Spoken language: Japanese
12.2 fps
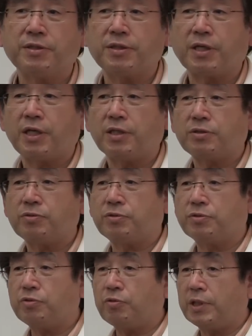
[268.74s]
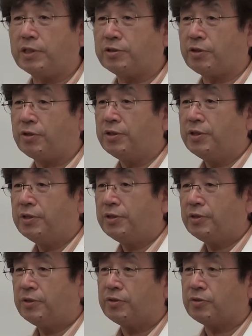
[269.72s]
だから通常はですよ
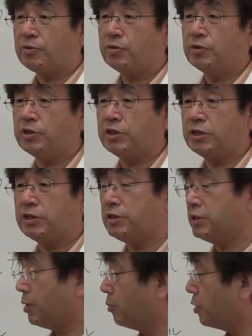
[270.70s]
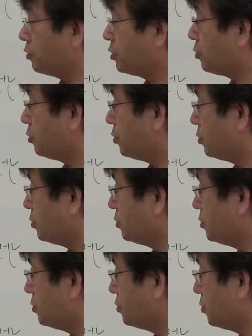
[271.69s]
こういうふうに卵1個を
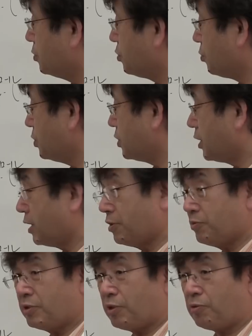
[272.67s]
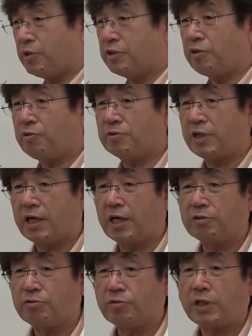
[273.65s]
2個にしたからといってコレステロールが上
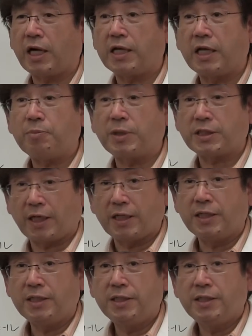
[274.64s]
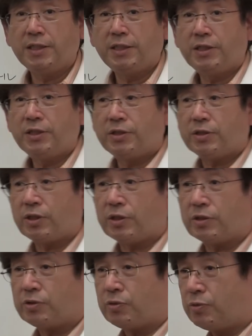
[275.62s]
がるということはありえません
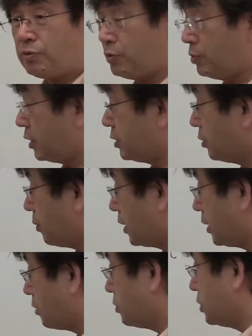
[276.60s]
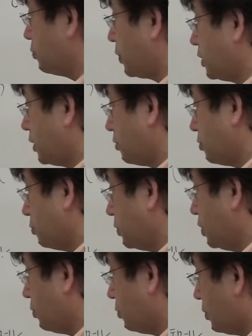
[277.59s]
でそういうことはですね全く心配しなくて
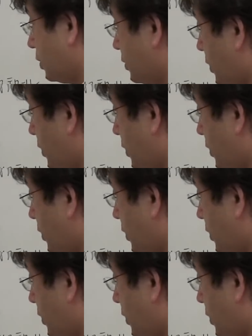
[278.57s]
もいいということで